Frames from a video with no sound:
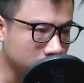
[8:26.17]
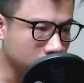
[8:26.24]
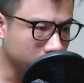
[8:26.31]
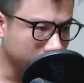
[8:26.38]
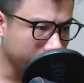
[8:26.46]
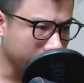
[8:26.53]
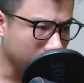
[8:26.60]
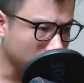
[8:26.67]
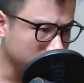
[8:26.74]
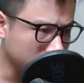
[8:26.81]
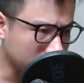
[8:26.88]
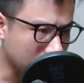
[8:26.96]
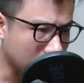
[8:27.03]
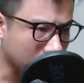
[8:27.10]
Nhưng
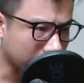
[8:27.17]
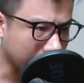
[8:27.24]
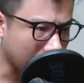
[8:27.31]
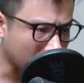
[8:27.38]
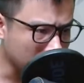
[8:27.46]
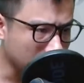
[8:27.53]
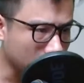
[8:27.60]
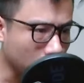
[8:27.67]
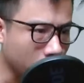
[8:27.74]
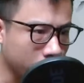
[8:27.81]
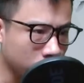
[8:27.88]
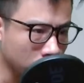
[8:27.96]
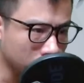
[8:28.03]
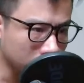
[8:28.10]
nếu chỉ là cáo mượn
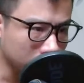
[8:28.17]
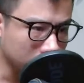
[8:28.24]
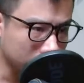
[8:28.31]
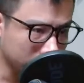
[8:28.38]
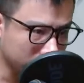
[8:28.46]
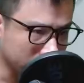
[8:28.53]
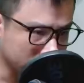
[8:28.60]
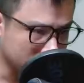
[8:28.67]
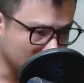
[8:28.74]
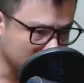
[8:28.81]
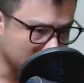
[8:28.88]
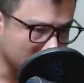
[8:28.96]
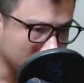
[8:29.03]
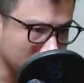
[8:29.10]
oai hùm thì
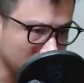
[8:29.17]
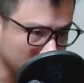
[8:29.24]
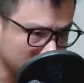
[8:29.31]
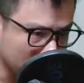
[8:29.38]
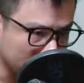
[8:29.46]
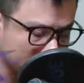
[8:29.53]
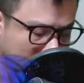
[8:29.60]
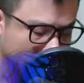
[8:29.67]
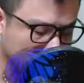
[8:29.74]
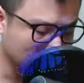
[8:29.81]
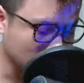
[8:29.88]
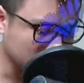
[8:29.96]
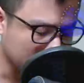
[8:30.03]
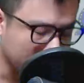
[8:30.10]
chắc chắn không thể
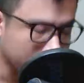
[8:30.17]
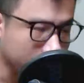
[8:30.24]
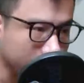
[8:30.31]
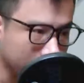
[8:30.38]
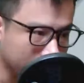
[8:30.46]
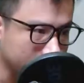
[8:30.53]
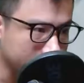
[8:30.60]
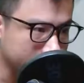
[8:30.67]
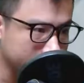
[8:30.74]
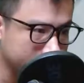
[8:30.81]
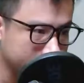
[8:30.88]
sinh tồn tại nơi đây.